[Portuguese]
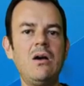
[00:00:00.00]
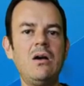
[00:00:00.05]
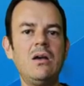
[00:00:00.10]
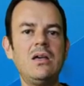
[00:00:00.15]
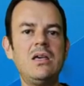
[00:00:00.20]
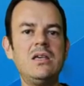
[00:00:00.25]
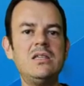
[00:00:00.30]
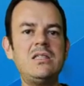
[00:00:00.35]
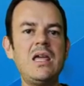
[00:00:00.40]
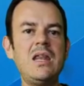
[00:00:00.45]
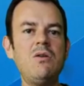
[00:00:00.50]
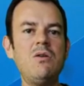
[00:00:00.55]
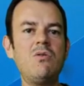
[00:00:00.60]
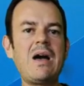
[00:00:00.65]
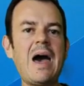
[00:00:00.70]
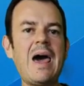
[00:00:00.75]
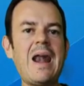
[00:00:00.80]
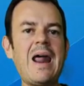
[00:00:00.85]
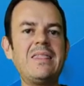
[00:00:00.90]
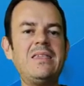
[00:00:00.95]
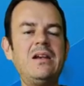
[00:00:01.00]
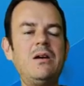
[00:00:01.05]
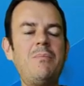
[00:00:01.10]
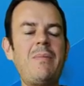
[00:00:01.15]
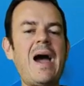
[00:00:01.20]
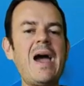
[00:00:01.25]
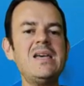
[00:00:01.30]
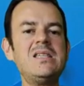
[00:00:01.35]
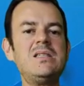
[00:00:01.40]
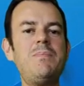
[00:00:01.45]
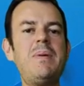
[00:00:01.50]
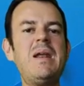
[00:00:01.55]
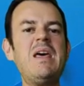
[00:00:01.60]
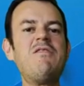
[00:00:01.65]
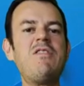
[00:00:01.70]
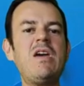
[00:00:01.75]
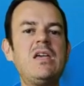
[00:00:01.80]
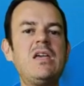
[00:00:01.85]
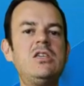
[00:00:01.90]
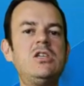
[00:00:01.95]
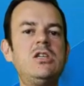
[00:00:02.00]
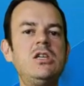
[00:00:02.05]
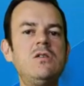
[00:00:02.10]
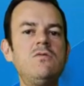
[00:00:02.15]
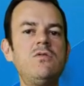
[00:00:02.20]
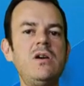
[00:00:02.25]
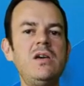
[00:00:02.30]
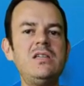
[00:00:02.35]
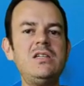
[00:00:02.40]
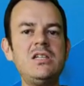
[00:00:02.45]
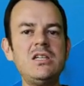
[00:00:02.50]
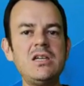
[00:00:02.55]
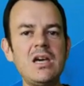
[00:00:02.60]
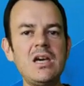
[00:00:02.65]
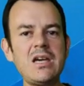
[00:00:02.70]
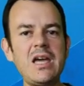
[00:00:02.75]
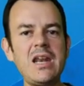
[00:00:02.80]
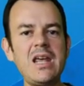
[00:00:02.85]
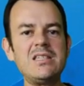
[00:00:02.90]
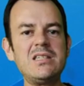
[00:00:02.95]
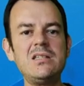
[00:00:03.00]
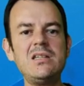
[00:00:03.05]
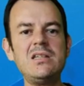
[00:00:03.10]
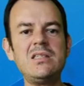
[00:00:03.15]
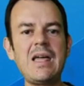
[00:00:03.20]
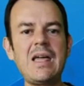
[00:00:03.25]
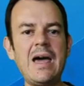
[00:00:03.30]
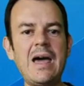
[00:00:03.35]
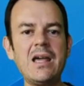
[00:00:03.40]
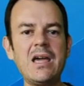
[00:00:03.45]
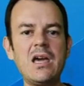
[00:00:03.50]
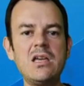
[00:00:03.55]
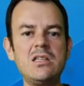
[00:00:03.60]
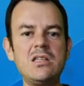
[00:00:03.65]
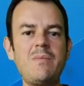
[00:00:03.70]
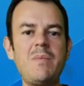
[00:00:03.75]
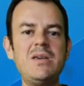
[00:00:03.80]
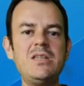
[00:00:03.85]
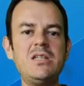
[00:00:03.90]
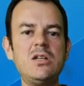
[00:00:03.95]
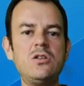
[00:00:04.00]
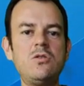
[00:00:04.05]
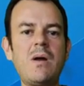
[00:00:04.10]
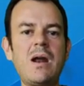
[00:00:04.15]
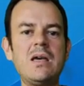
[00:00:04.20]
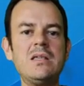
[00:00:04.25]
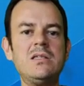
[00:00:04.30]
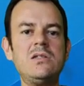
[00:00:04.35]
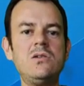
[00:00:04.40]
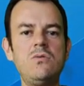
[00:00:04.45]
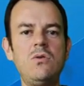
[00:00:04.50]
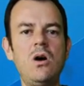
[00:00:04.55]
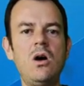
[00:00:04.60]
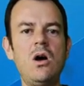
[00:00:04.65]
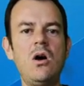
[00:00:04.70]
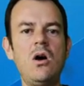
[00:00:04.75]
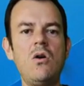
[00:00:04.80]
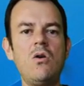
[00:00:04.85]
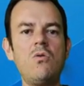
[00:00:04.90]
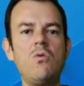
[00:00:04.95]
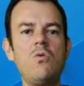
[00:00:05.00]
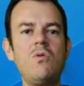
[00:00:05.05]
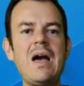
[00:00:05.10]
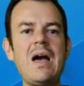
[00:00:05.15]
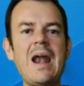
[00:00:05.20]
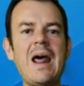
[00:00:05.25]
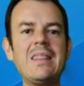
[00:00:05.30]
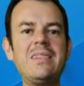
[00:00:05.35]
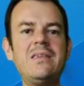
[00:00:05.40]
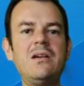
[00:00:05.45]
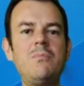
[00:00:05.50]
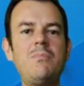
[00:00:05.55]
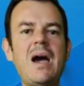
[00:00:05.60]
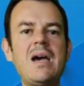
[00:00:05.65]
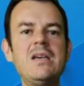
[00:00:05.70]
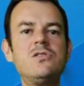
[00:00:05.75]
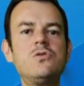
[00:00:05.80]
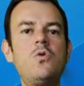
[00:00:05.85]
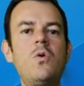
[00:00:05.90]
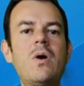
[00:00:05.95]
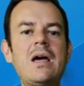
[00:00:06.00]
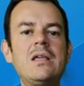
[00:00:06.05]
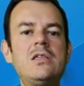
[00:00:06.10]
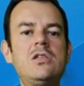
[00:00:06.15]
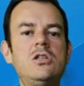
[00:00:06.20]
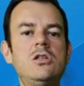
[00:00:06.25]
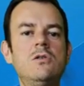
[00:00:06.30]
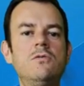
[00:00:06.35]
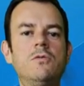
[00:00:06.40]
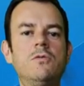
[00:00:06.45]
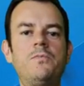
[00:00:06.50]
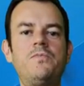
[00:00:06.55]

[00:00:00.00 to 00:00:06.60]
que seria um caráter mais preventivo, e tinha a engenharia sanitária, que a gente também tinha no Brasil, com caráter mais curativo.